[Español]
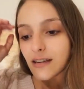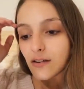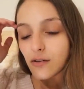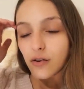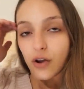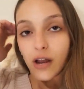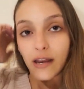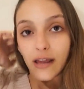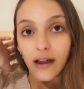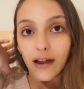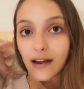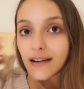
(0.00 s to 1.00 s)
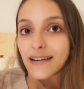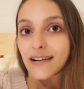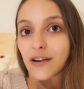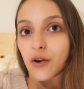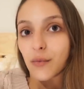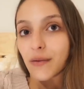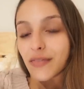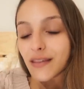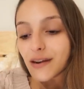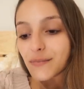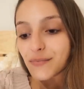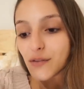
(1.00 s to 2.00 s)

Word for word: que os lo quería recomendar.